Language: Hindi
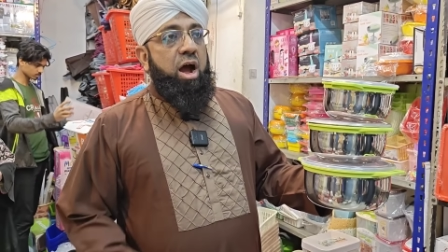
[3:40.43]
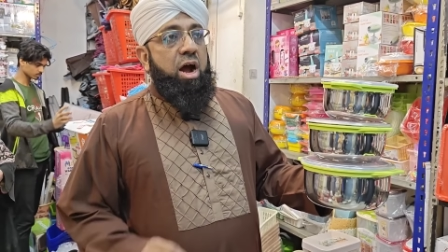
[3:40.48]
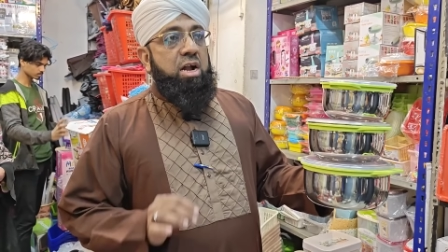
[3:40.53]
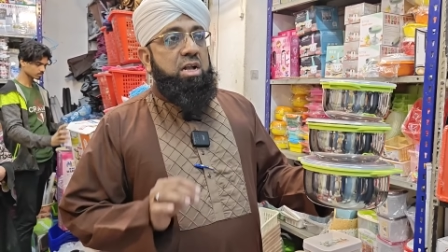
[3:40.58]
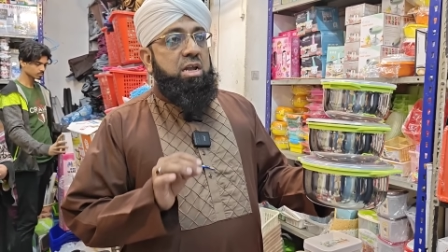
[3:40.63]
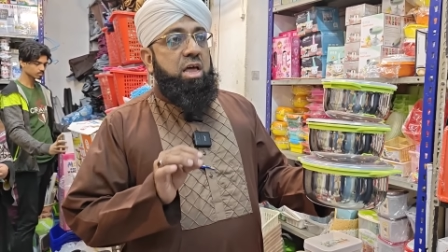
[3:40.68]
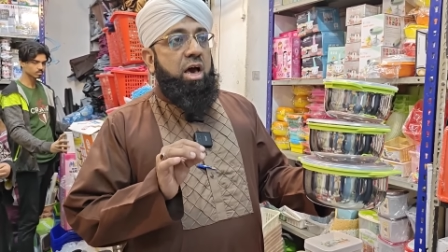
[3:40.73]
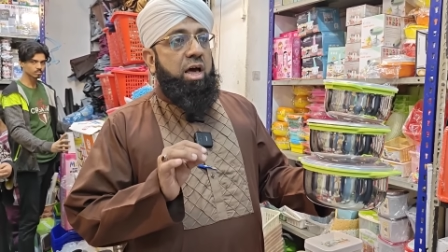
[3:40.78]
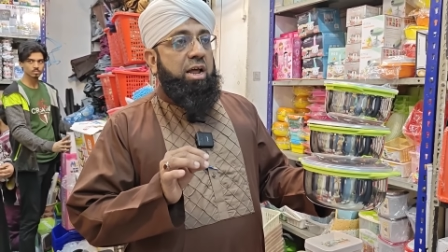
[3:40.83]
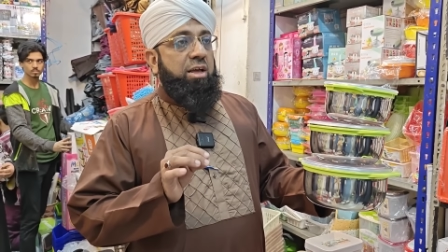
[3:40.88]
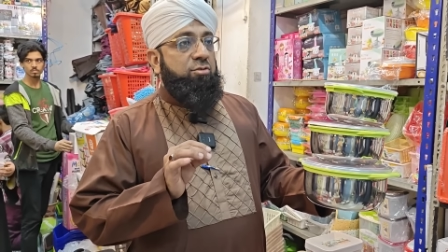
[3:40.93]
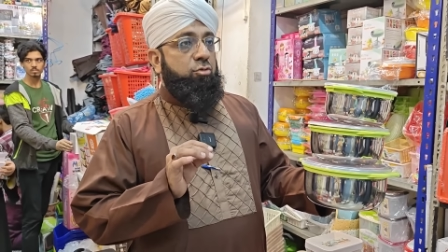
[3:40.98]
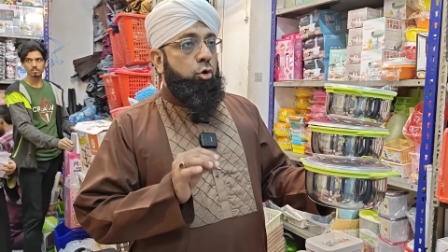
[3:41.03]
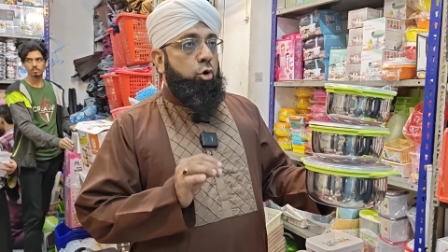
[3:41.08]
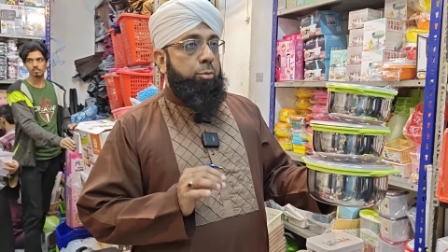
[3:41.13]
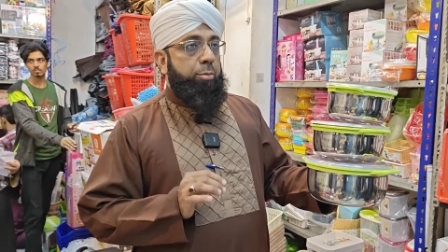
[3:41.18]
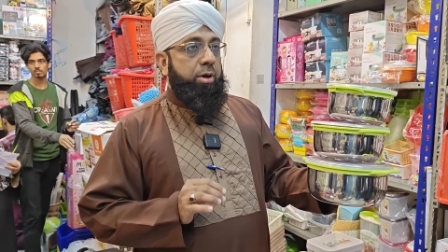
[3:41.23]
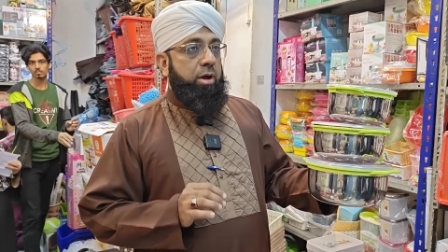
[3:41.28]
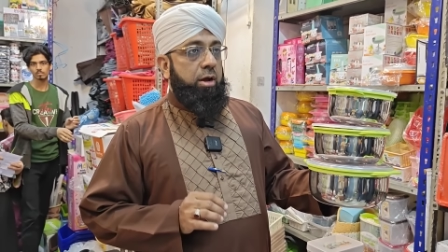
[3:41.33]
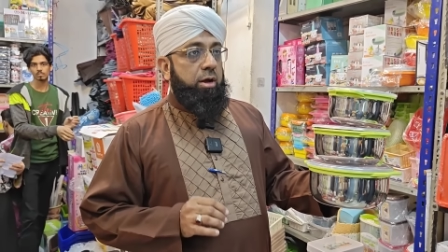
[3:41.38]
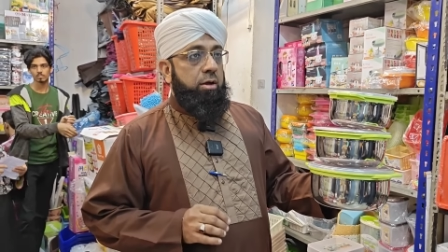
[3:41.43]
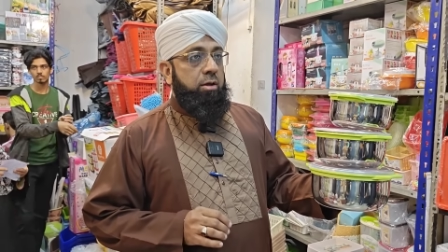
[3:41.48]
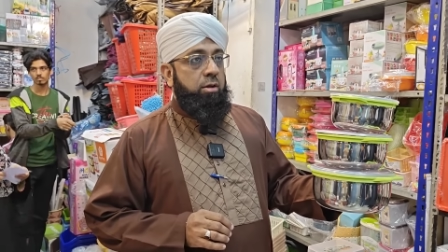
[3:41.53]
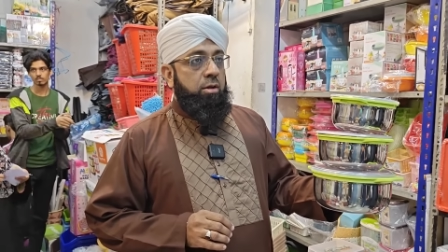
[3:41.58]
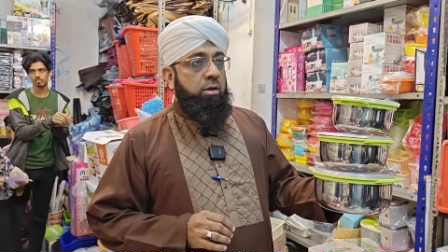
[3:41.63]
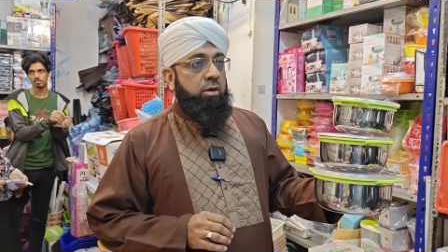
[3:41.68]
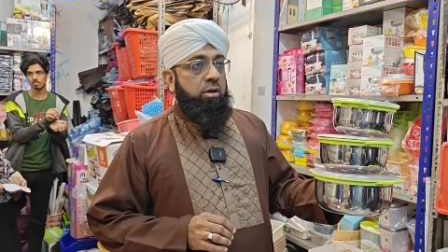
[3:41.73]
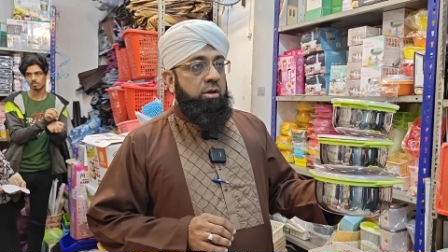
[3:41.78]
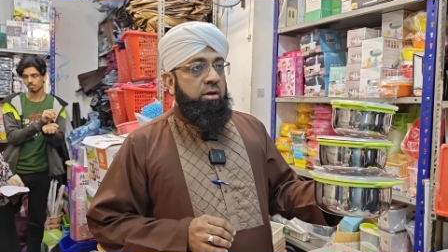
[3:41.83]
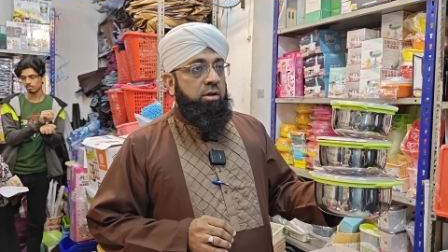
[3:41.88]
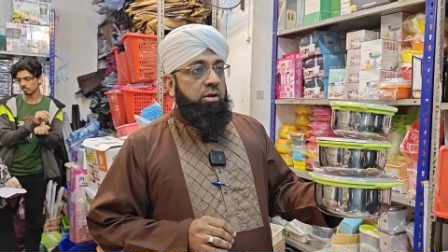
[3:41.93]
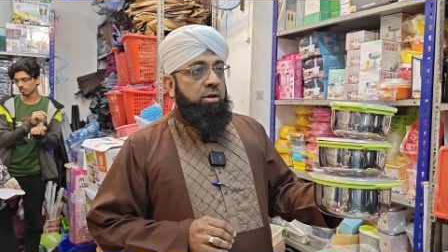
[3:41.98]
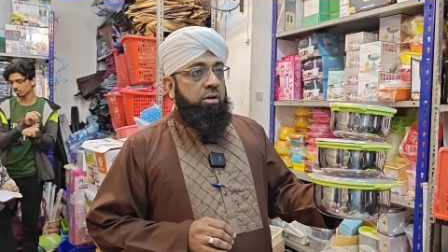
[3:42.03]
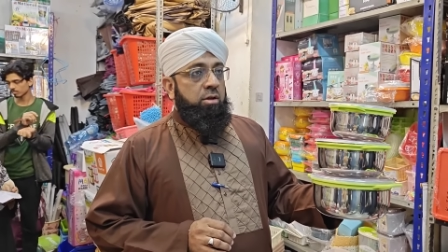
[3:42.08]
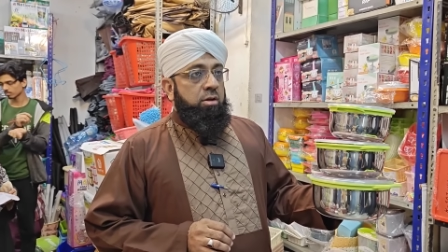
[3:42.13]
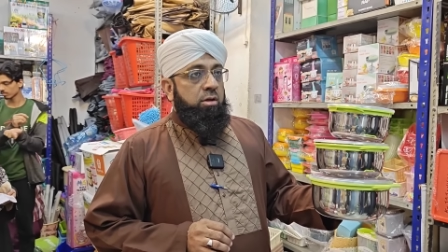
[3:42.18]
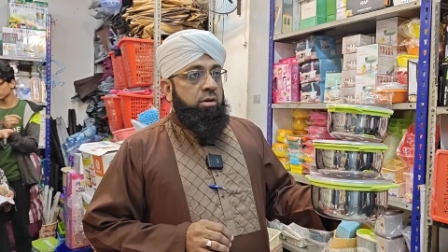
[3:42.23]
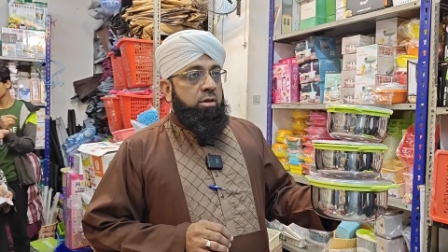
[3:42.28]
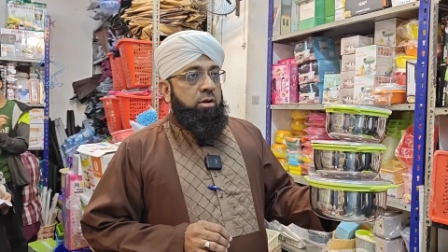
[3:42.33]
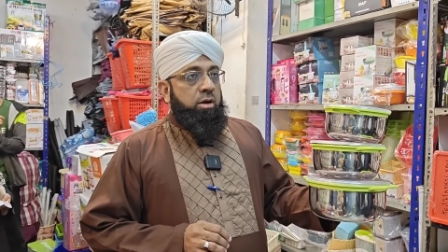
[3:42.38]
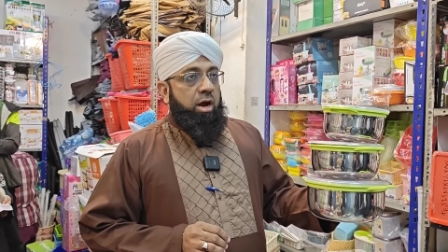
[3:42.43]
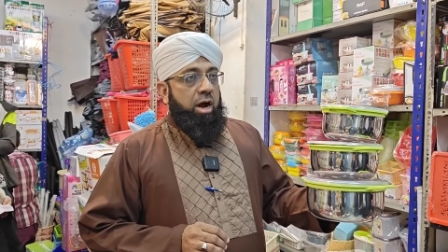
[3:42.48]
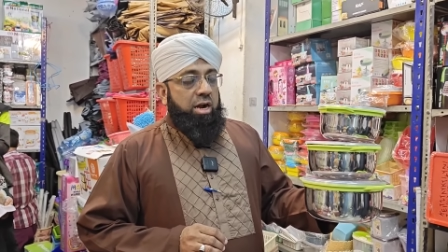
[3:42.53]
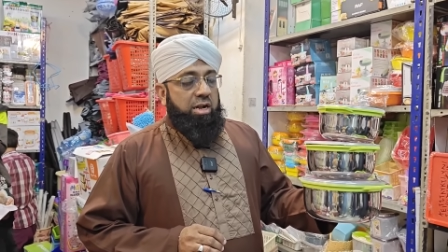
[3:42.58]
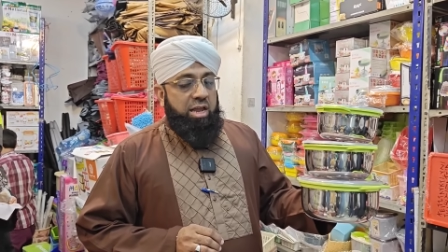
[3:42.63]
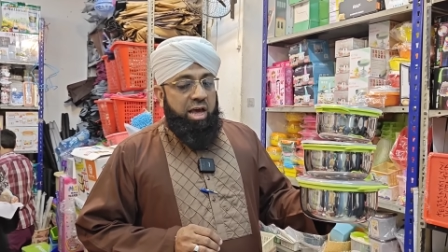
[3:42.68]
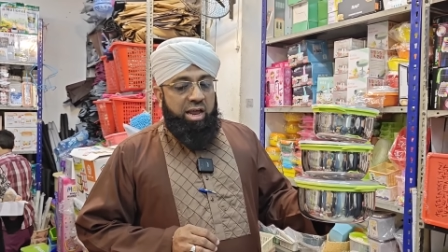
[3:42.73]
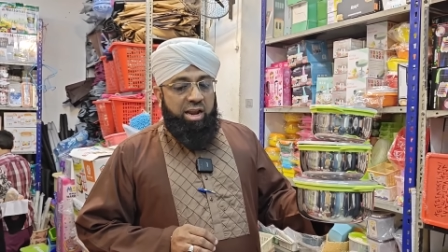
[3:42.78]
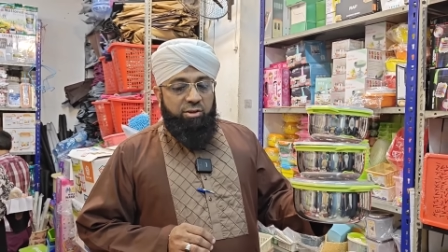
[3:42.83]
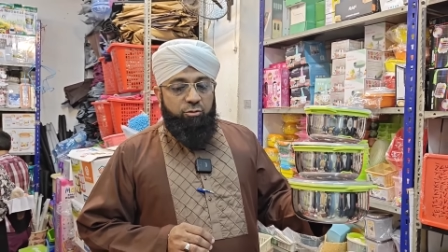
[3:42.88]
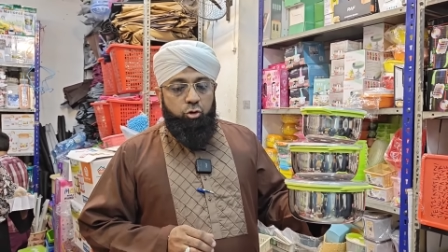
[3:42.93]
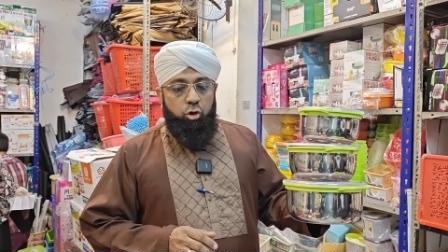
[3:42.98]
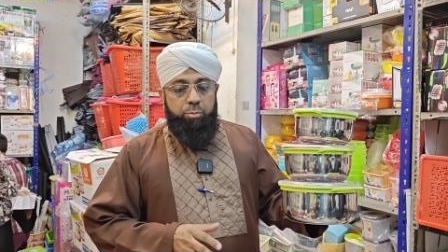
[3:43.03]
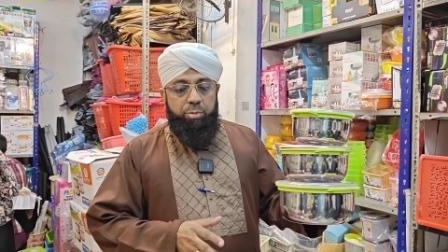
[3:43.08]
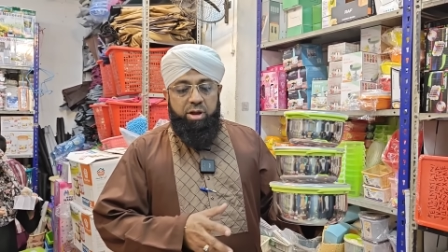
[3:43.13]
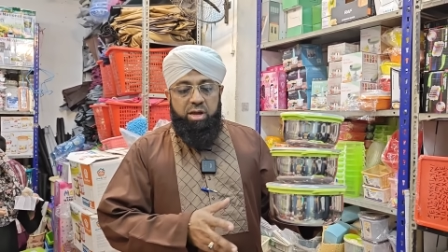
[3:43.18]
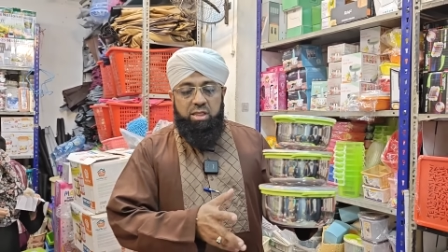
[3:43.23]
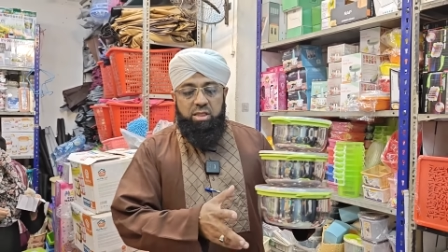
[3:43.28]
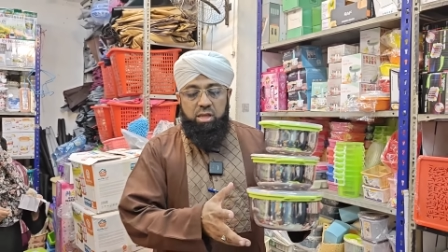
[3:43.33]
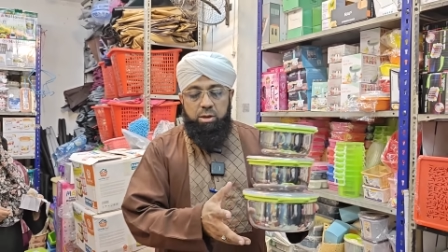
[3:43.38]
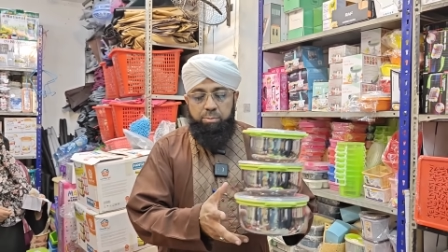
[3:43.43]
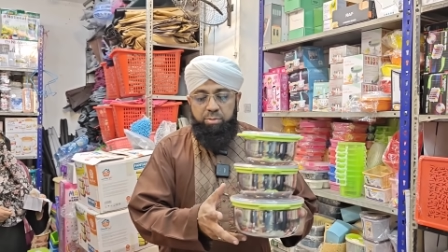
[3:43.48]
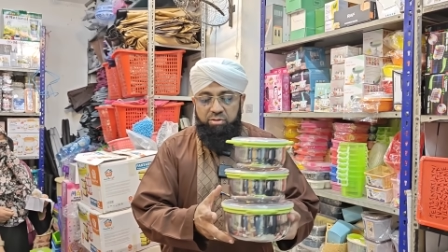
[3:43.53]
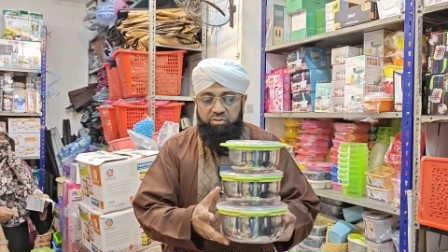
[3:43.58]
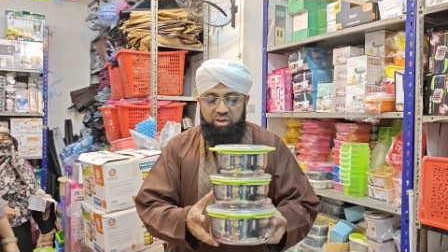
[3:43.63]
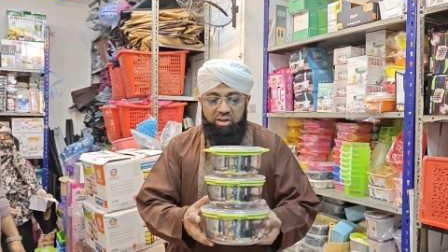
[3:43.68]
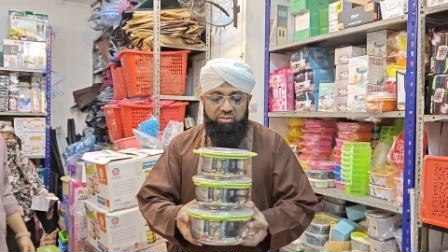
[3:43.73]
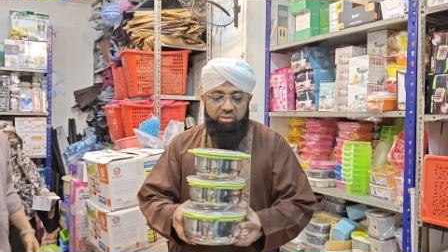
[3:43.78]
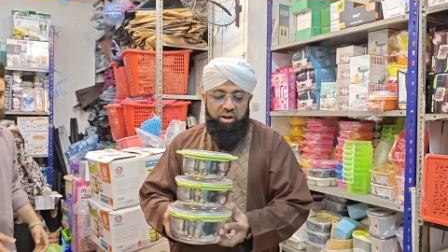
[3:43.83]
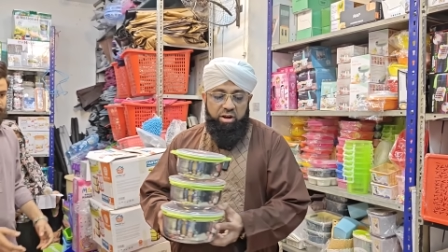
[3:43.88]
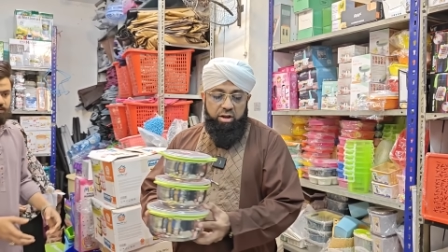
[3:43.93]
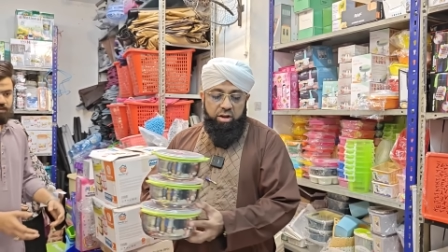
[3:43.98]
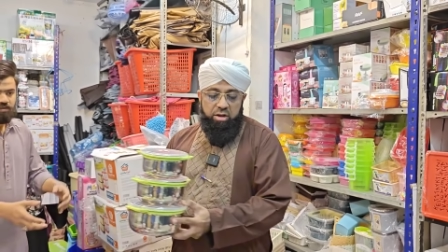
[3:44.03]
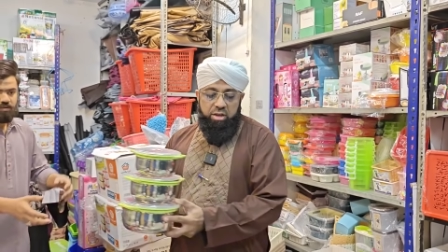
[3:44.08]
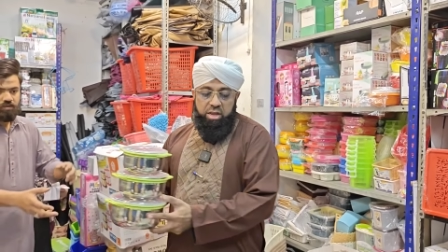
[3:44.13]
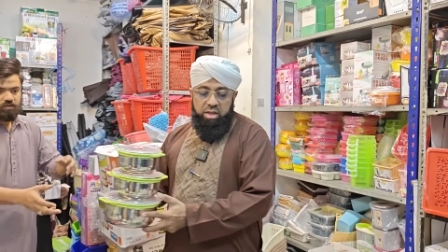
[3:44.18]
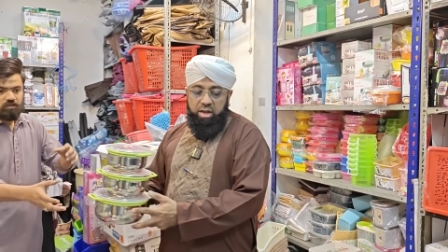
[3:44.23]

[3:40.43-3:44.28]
अट्ठारह सौ रुपए का अट्ठारह सौ रुपए का तीन पीस का सेट है